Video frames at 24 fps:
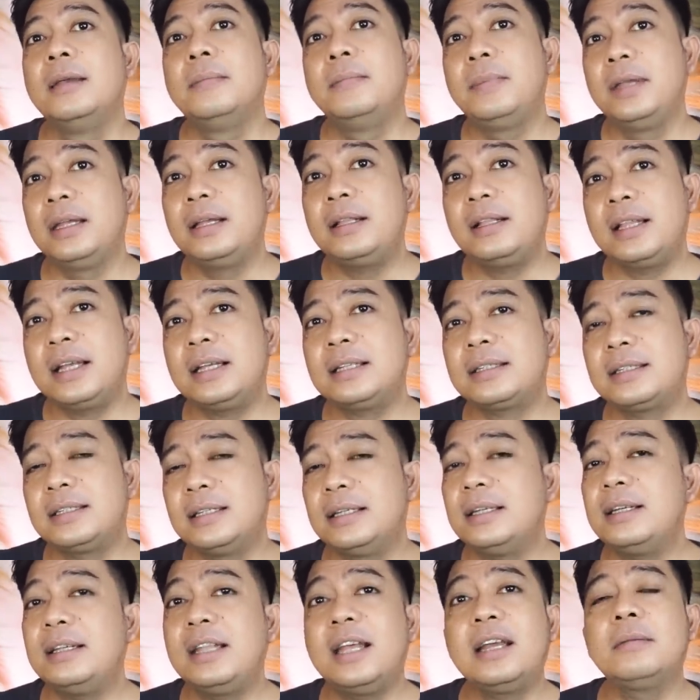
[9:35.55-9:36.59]
Bila
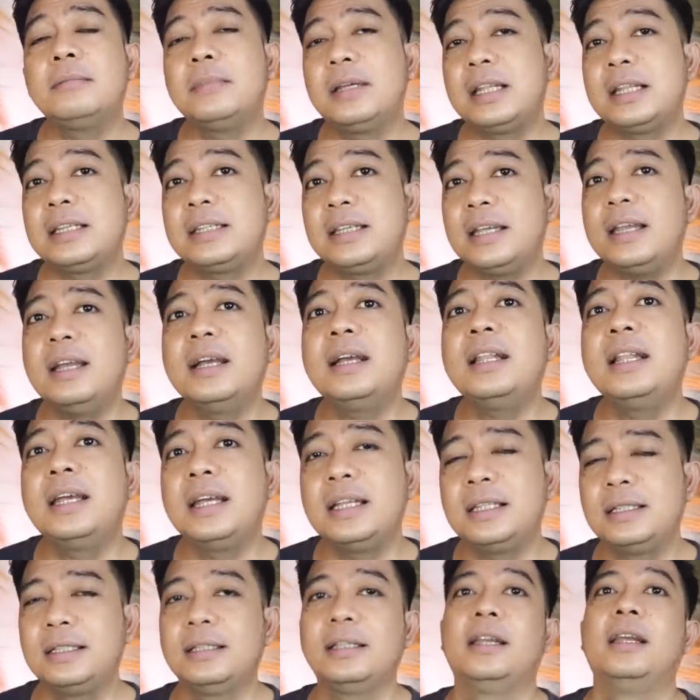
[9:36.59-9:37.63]
sedang
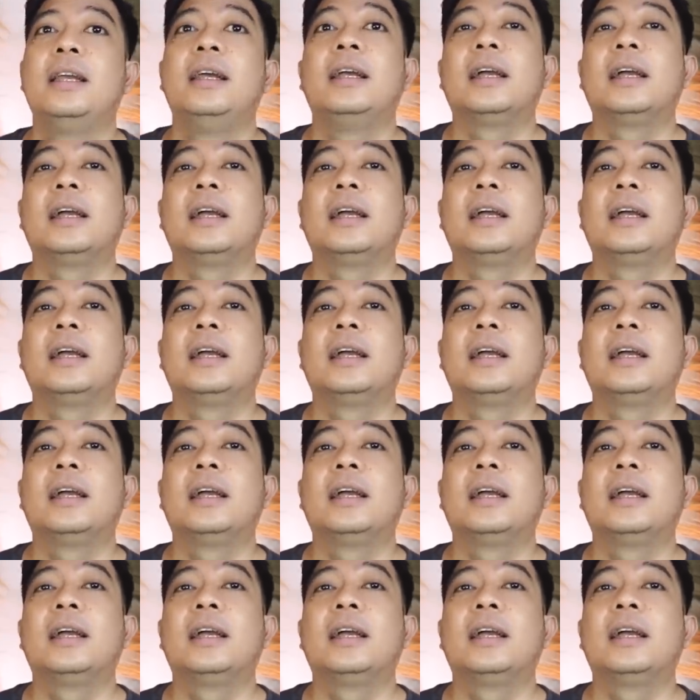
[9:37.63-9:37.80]
berjalan